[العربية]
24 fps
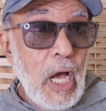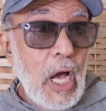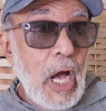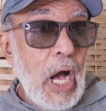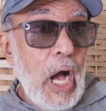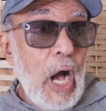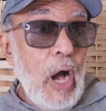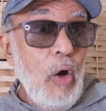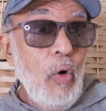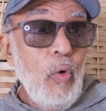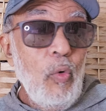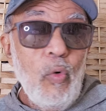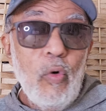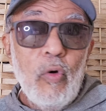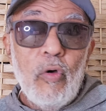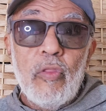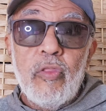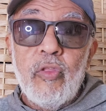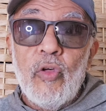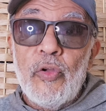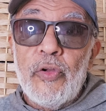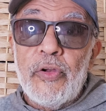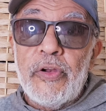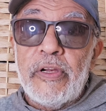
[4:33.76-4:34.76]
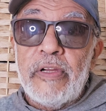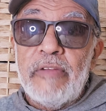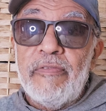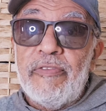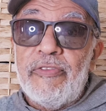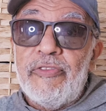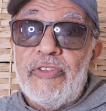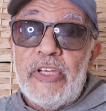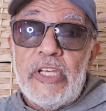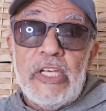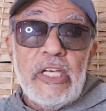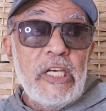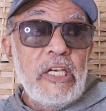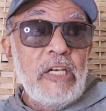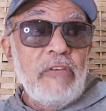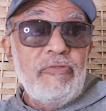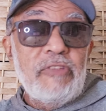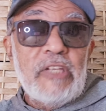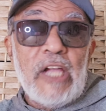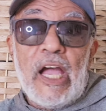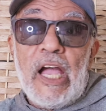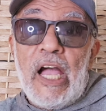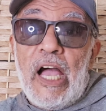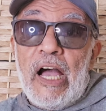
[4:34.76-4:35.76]
أو ضر فيه
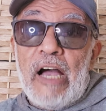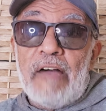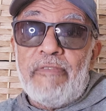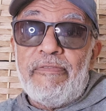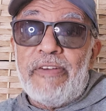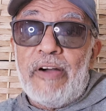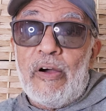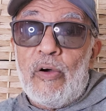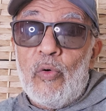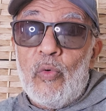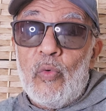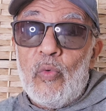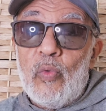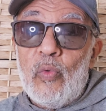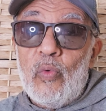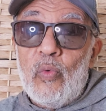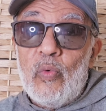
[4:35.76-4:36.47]
تخافه